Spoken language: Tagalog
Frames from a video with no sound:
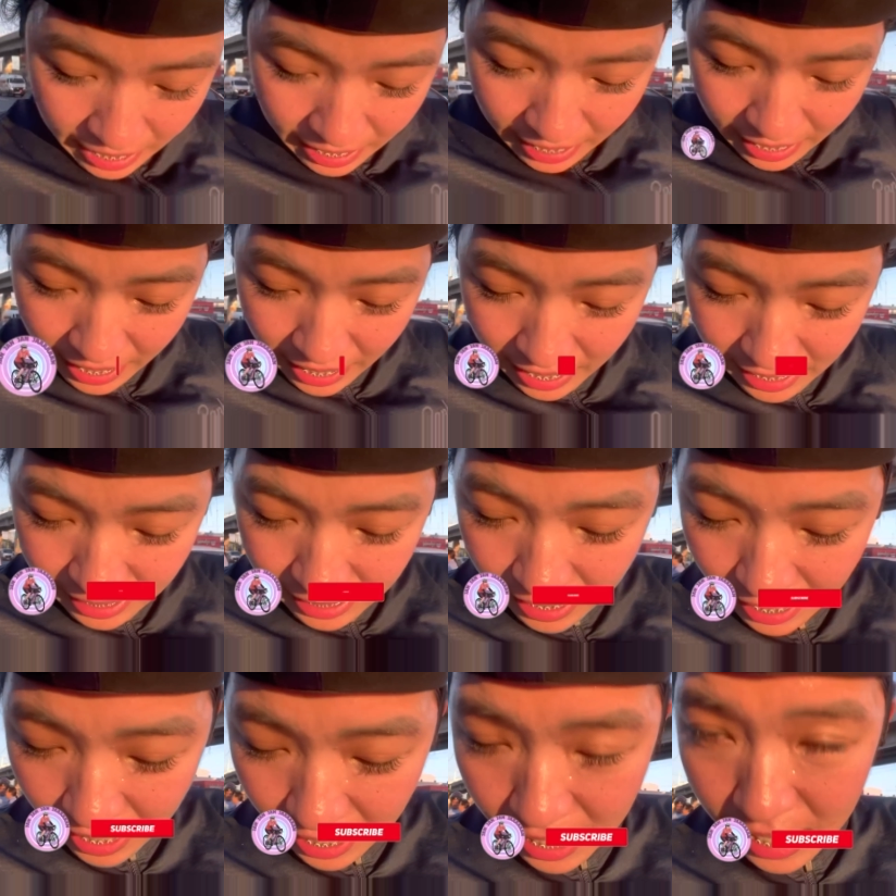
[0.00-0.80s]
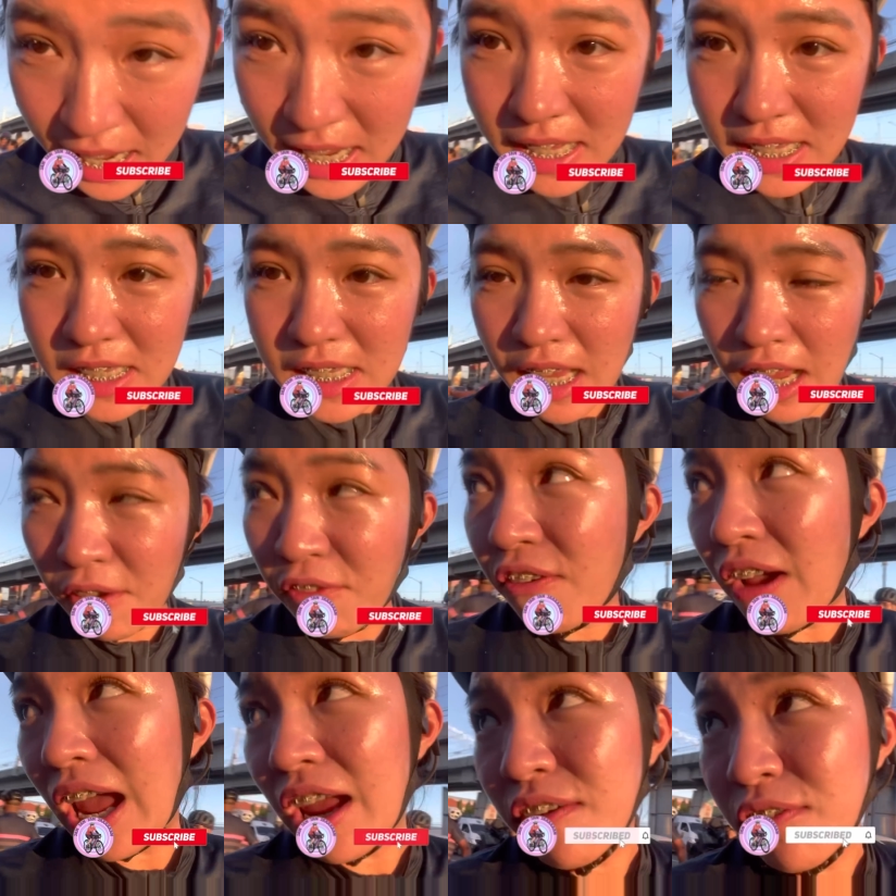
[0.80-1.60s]
It is
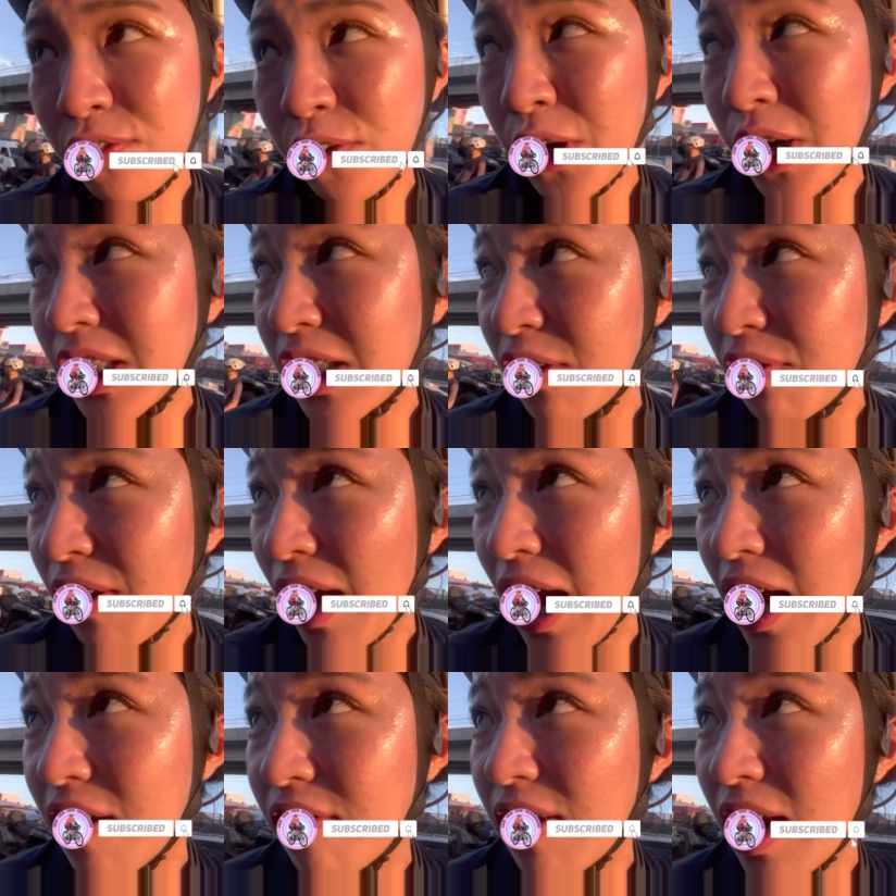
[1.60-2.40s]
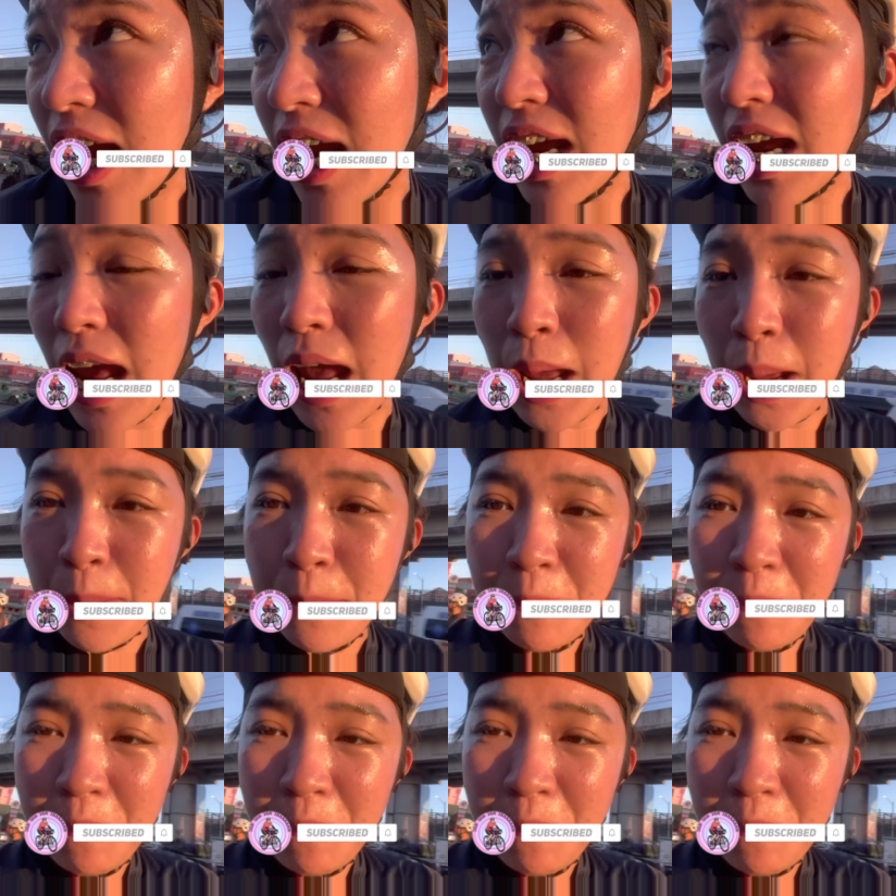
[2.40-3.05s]
5.45 a.m.